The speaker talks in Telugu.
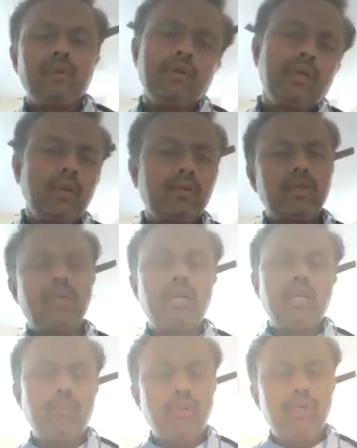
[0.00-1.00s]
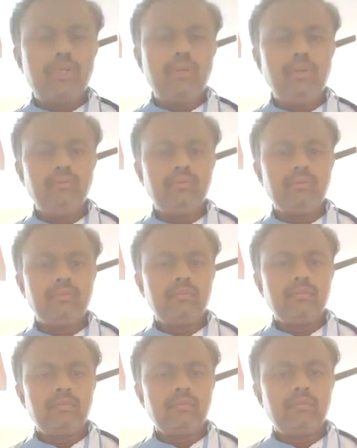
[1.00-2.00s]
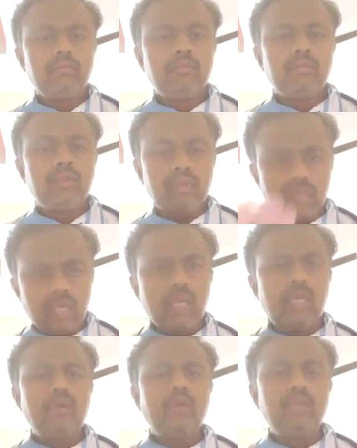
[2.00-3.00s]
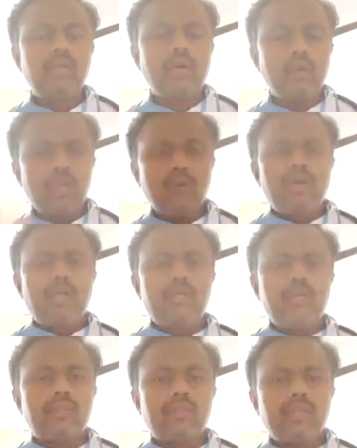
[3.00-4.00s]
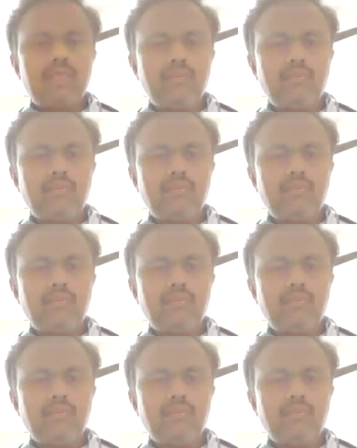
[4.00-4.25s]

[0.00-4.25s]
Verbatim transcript: గెలుస్తాడండి ఆ పోలీసు ఇది అలాగే ఉంది కరోనా వైరస్ అత్యంత